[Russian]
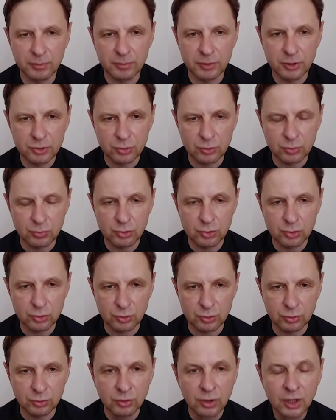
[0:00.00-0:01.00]
по большому счету.
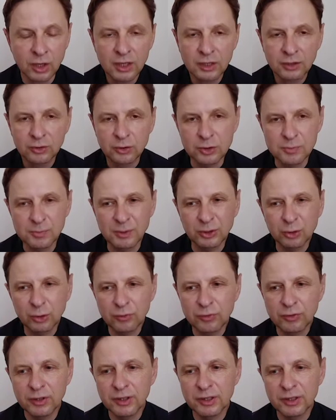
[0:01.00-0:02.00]
То есть
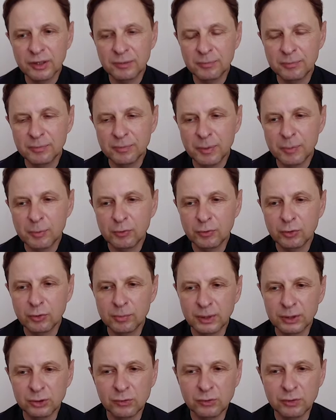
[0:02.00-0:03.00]
Молдова, по поводу
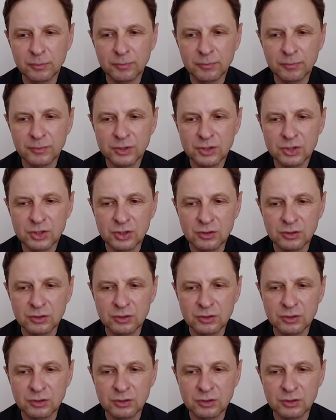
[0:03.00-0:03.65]
Молдовы, значит,